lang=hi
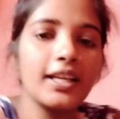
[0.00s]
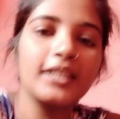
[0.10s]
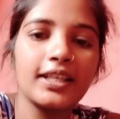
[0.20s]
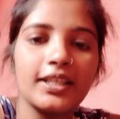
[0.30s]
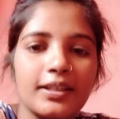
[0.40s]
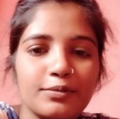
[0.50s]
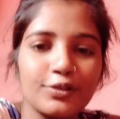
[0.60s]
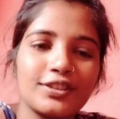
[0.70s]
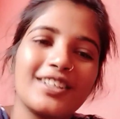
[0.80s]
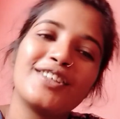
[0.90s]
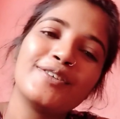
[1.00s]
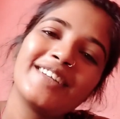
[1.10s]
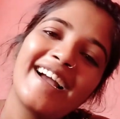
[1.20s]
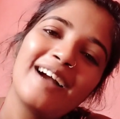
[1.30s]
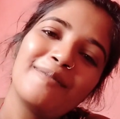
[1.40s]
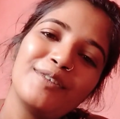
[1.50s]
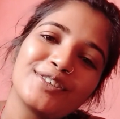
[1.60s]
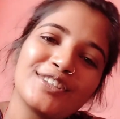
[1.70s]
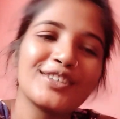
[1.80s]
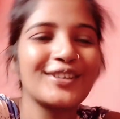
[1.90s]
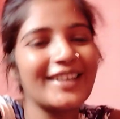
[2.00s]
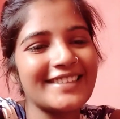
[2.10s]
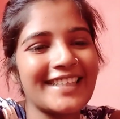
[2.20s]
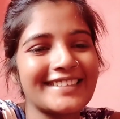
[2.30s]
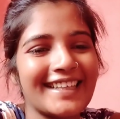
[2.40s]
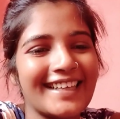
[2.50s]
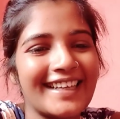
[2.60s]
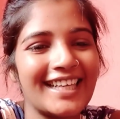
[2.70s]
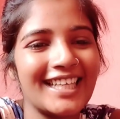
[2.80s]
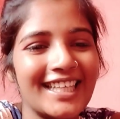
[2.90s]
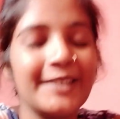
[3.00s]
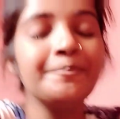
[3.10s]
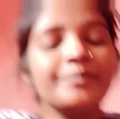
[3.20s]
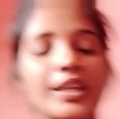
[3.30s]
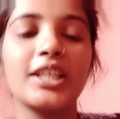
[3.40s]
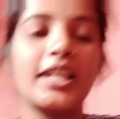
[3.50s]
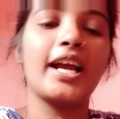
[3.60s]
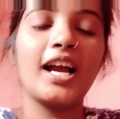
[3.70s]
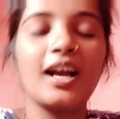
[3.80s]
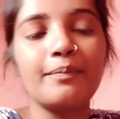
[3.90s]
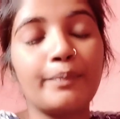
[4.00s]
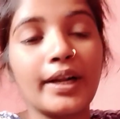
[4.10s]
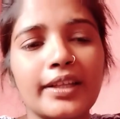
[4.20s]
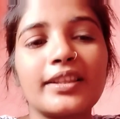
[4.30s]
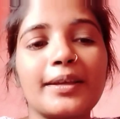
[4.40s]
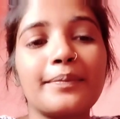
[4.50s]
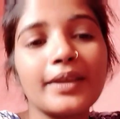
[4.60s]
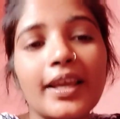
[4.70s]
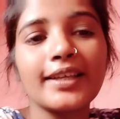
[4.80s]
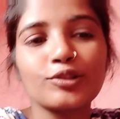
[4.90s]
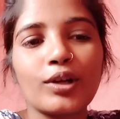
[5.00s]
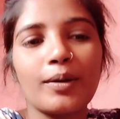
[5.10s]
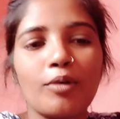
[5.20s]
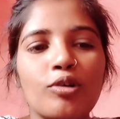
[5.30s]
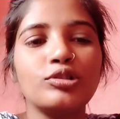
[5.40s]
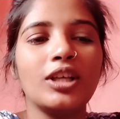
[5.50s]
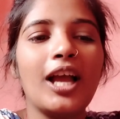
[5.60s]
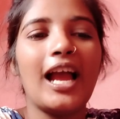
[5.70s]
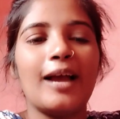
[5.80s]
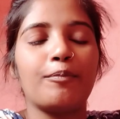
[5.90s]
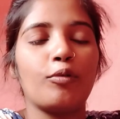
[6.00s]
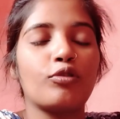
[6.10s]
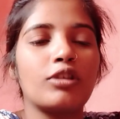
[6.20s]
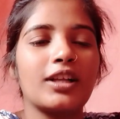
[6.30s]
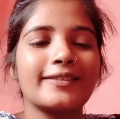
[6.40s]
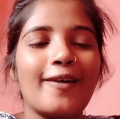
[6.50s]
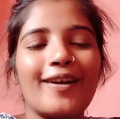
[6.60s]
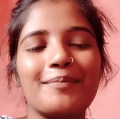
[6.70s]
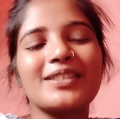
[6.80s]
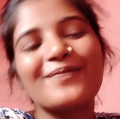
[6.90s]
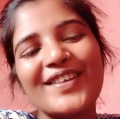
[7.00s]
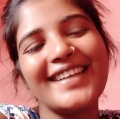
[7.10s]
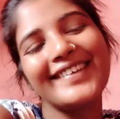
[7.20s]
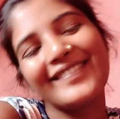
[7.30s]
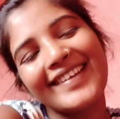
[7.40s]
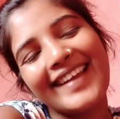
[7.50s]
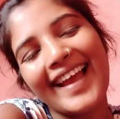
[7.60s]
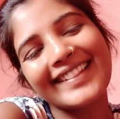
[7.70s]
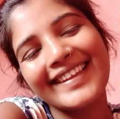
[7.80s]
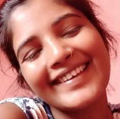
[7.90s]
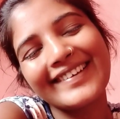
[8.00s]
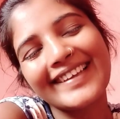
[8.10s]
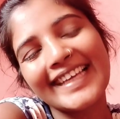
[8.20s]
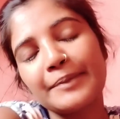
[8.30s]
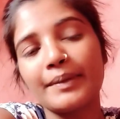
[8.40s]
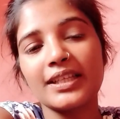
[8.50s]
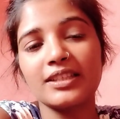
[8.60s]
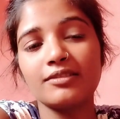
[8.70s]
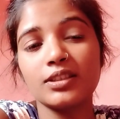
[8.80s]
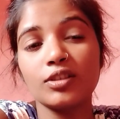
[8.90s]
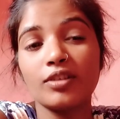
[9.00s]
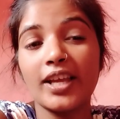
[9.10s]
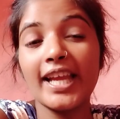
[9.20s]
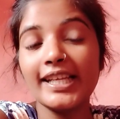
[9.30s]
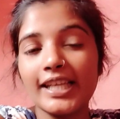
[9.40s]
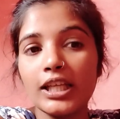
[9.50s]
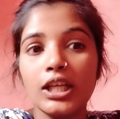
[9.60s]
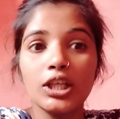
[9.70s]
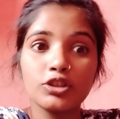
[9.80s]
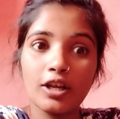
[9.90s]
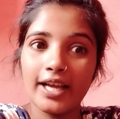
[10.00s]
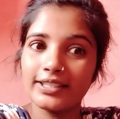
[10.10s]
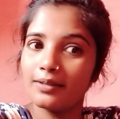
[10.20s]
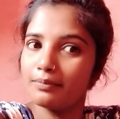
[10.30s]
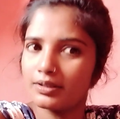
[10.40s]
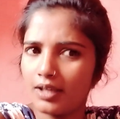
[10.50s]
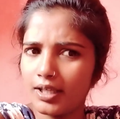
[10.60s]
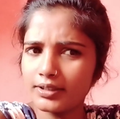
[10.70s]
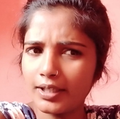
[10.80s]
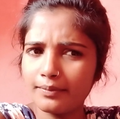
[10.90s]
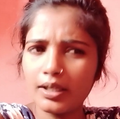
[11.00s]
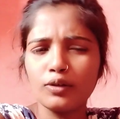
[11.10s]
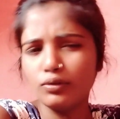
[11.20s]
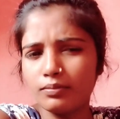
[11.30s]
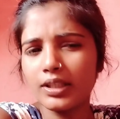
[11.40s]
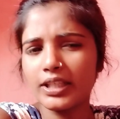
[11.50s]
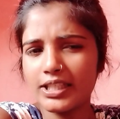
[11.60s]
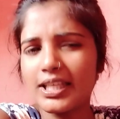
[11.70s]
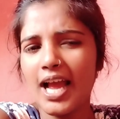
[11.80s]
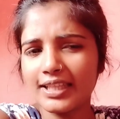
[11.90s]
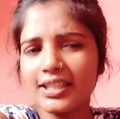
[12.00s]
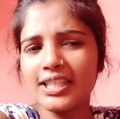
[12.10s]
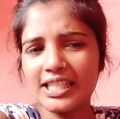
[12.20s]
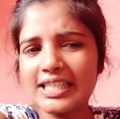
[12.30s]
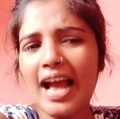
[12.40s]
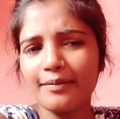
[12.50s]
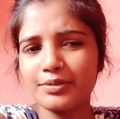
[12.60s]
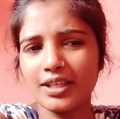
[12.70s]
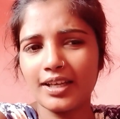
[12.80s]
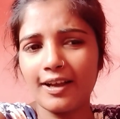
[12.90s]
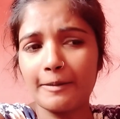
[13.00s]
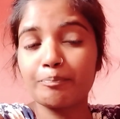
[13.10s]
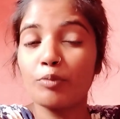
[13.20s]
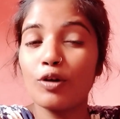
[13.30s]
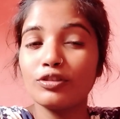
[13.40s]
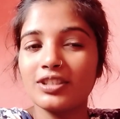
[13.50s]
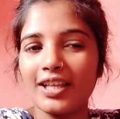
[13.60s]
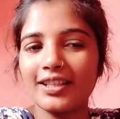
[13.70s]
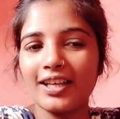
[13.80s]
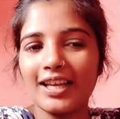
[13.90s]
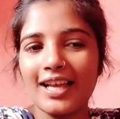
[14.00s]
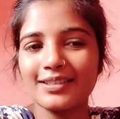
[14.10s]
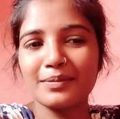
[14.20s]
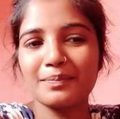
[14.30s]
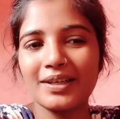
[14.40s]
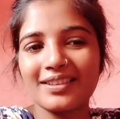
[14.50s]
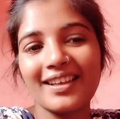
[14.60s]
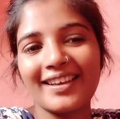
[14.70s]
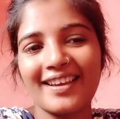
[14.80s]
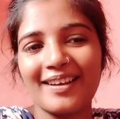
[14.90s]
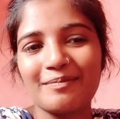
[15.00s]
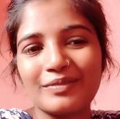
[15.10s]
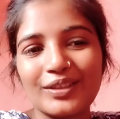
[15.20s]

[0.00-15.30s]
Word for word: हैं लेकिन हम सोचे क्यों ना आप लोग से थोड़ा सा शेयर कर ले कि हाँ हम पढ़ते भी हैं थोड़ा बहुत आप लोग को लगता होगा बस वीडियो बनाती होगी पढ़ती उड़ती तो है ही नहीं तो गाइस हम बता दें मेरे उम्र के साथ हिसाब से ना बहुत ज़्यादा क्लास में पढ़ते हैं हम